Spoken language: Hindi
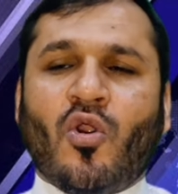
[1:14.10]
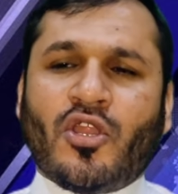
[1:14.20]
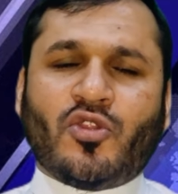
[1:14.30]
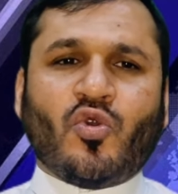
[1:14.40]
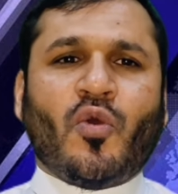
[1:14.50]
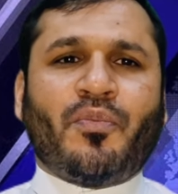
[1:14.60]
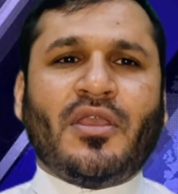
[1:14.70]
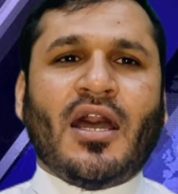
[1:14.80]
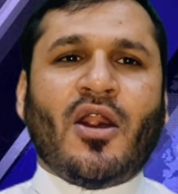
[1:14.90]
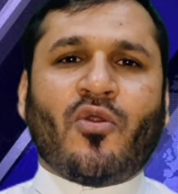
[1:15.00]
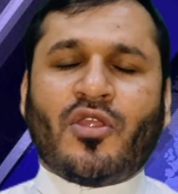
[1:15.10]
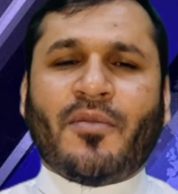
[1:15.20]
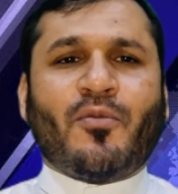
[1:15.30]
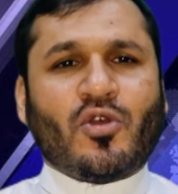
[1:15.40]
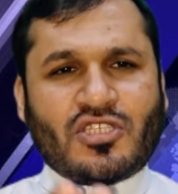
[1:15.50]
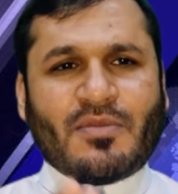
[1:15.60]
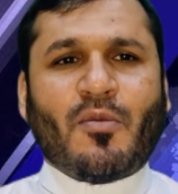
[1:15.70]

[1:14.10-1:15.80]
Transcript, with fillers: और इथोपिया और ये बहुत से